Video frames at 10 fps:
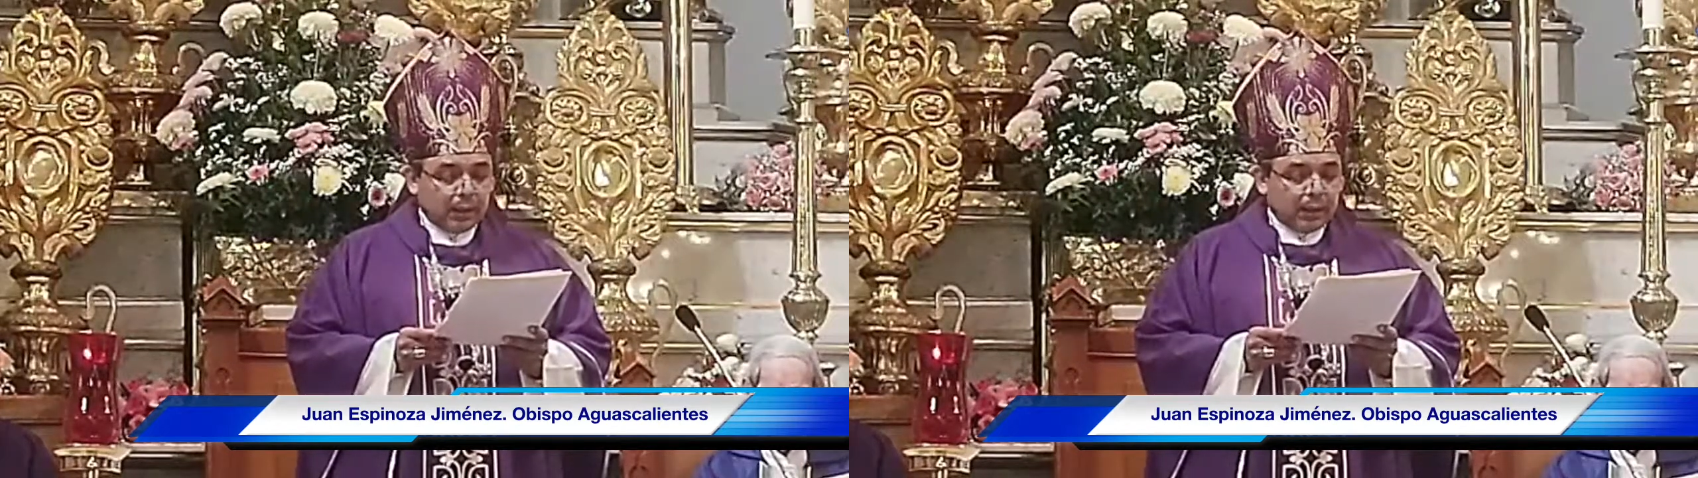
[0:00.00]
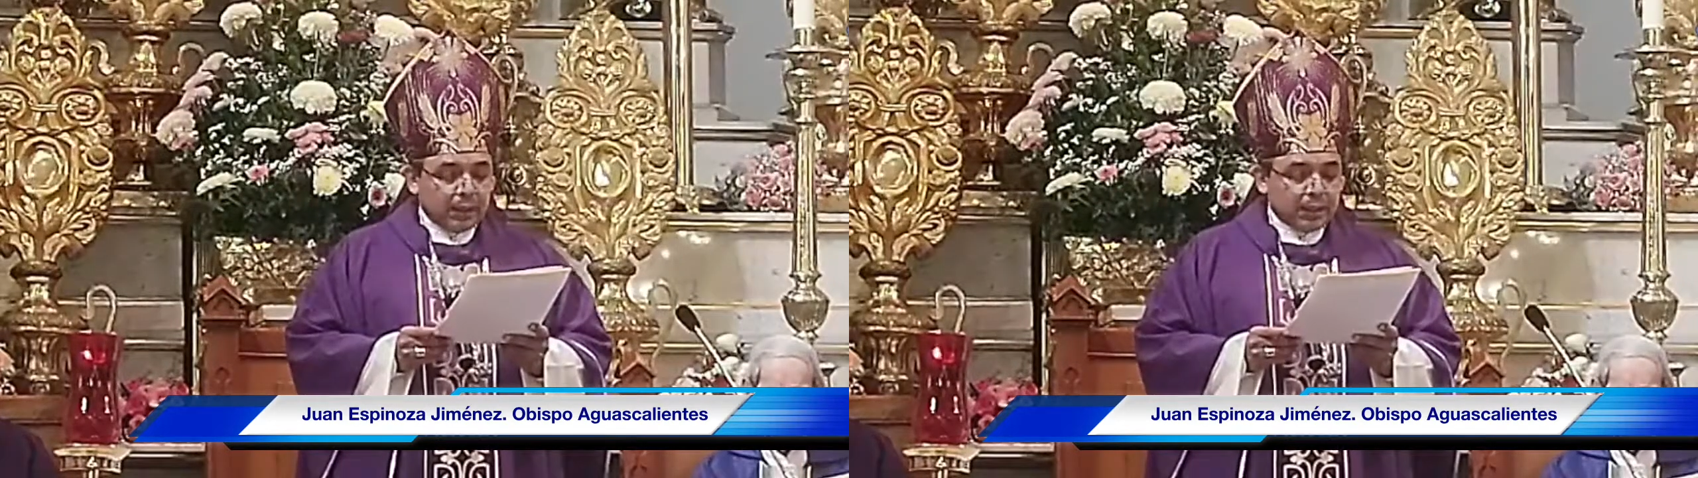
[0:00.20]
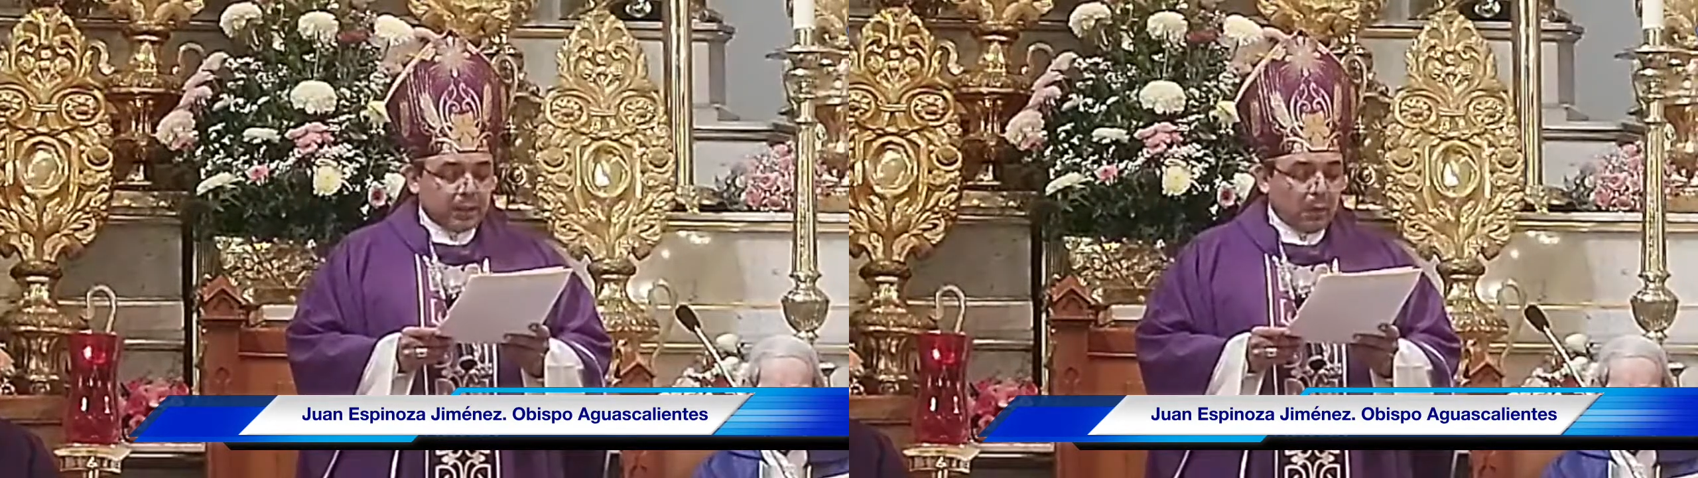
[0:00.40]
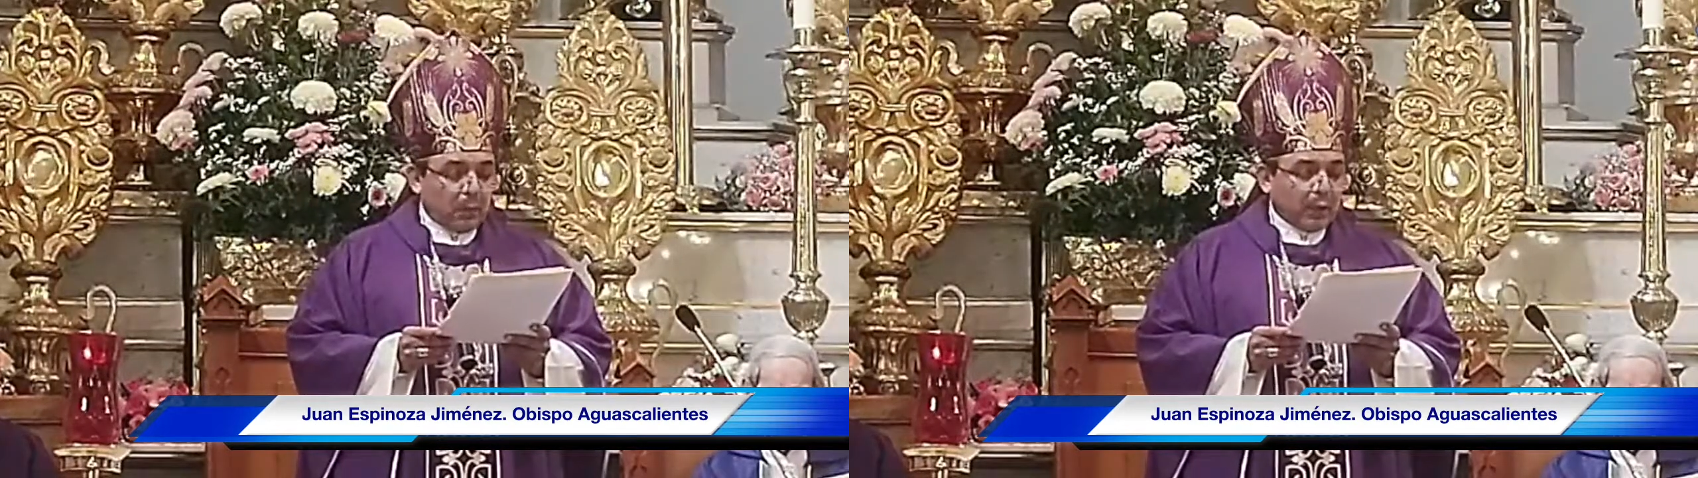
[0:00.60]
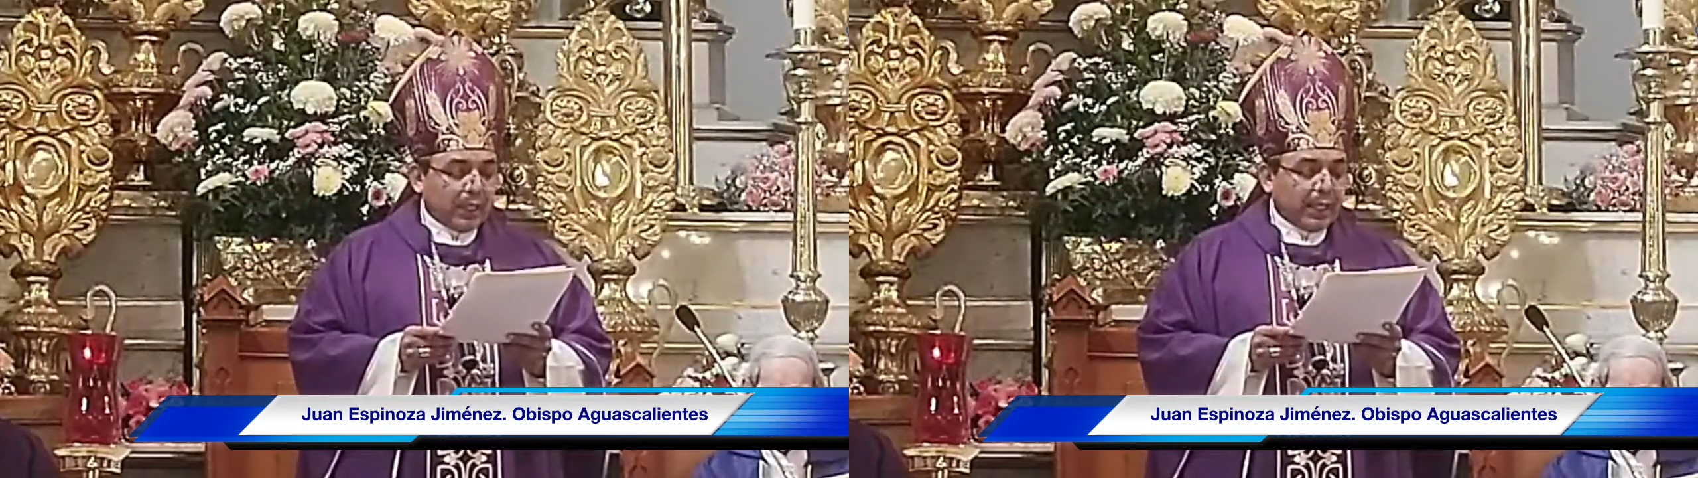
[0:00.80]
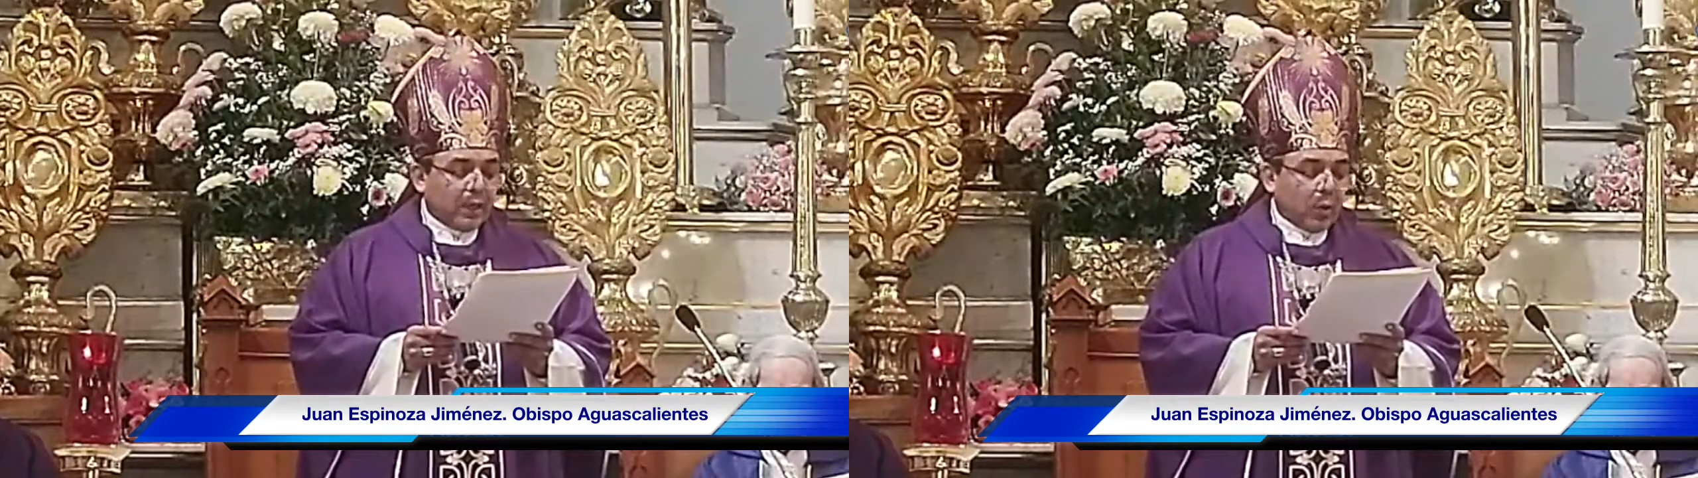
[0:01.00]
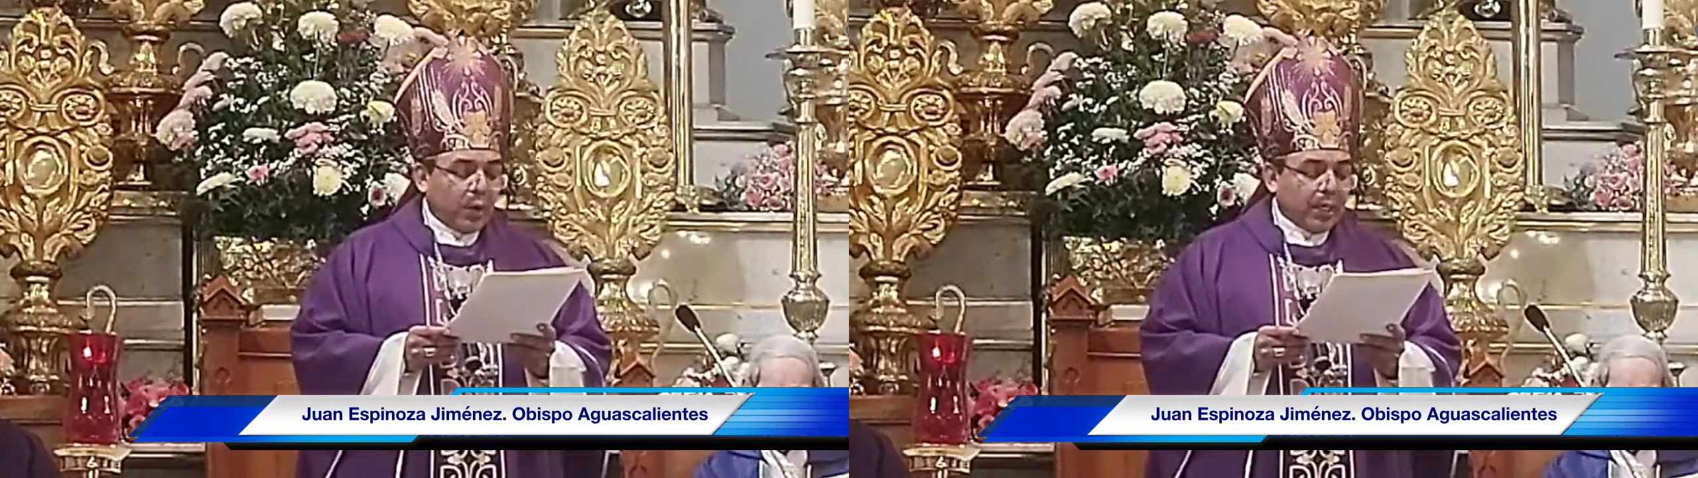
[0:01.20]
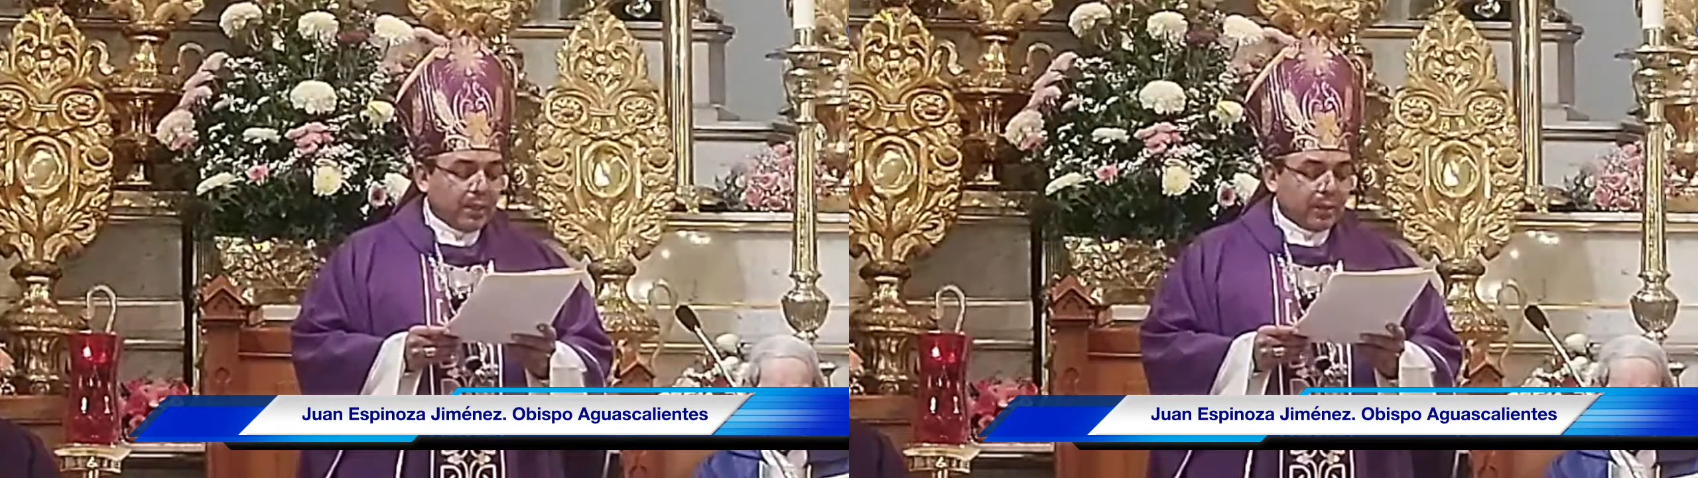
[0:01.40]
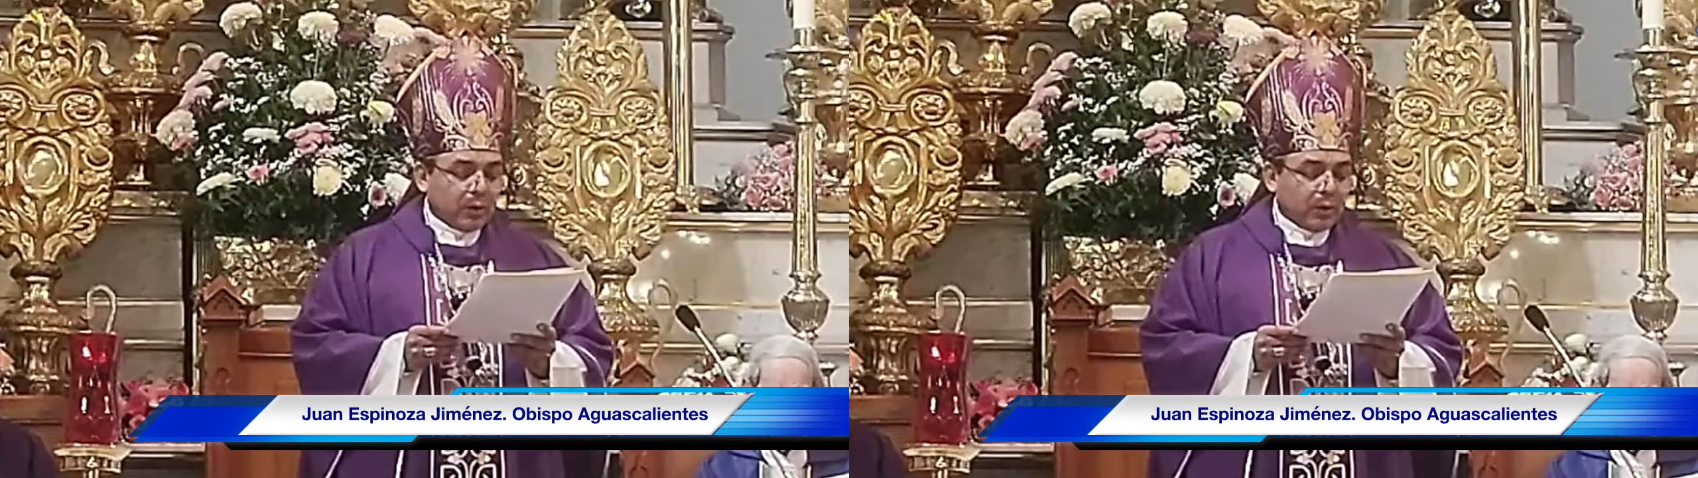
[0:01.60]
sino por el encuentro